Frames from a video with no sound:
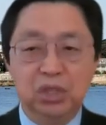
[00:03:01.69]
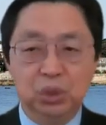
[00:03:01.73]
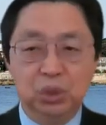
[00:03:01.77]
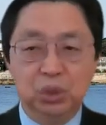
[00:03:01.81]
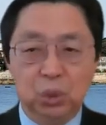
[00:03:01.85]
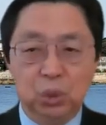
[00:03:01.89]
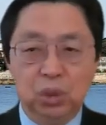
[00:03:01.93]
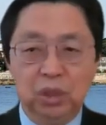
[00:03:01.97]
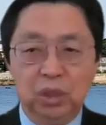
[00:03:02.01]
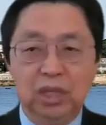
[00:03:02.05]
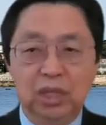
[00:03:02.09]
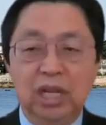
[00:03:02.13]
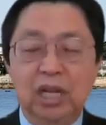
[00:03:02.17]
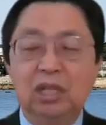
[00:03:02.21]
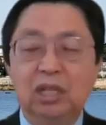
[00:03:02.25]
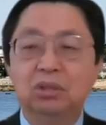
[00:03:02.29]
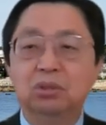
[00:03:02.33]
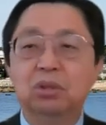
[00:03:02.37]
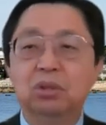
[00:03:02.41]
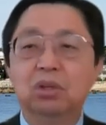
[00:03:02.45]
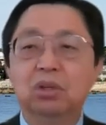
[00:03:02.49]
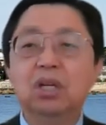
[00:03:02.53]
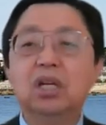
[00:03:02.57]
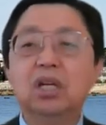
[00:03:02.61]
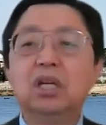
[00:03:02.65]
좋은
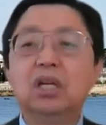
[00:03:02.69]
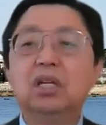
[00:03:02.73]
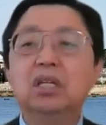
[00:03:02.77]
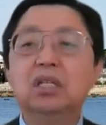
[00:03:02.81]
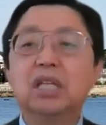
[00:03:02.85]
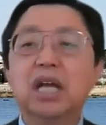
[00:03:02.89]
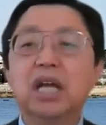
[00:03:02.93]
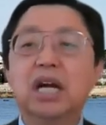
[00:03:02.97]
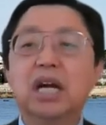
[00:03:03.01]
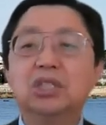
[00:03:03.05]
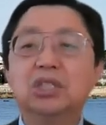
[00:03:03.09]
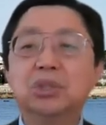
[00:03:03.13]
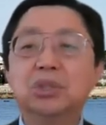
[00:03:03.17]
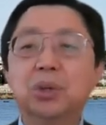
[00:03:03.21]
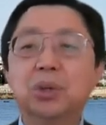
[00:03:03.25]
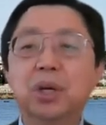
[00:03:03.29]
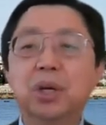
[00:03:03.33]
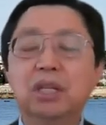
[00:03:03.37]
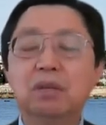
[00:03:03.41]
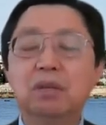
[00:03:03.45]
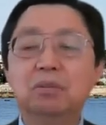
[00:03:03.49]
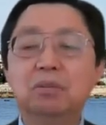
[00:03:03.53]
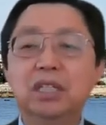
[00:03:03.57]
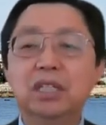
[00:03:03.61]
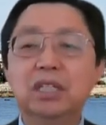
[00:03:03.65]
날도 닥쳐오게
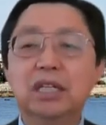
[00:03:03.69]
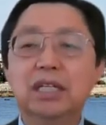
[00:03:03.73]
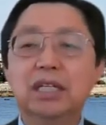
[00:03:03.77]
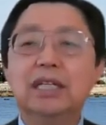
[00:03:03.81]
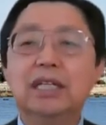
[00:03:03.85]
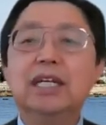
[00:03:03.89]
됩니다.